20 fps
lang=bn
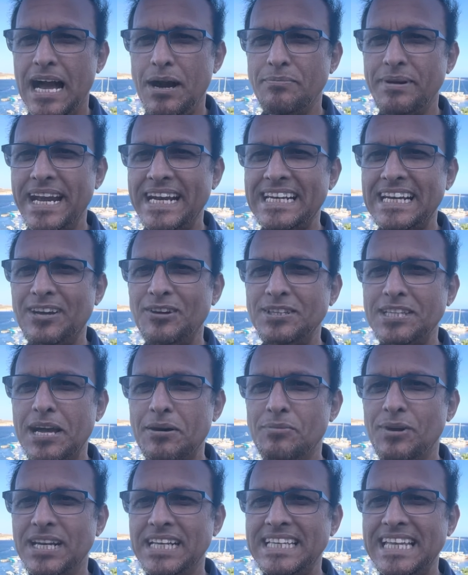আমরা একটা
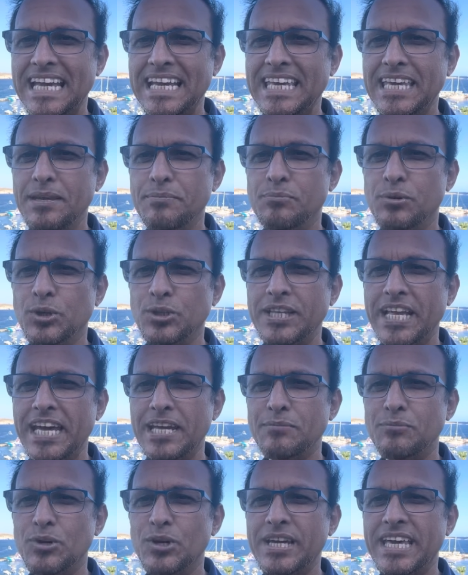কথা বলে থাকি
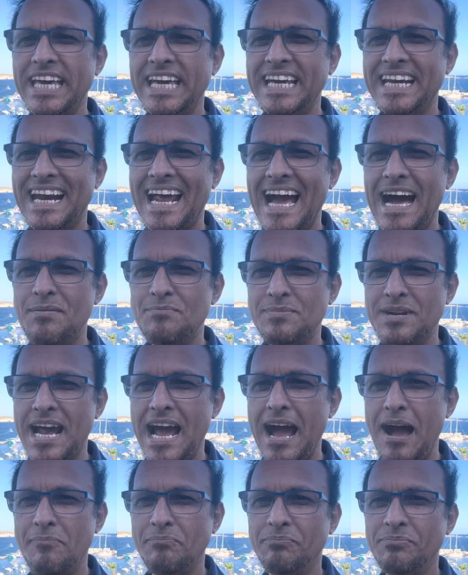ভূতের মুখে রাম
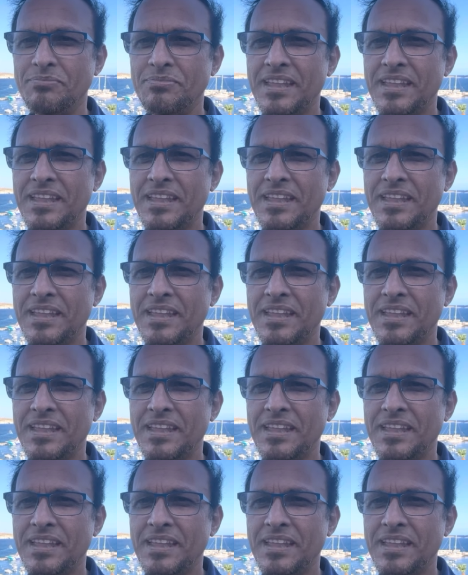রাম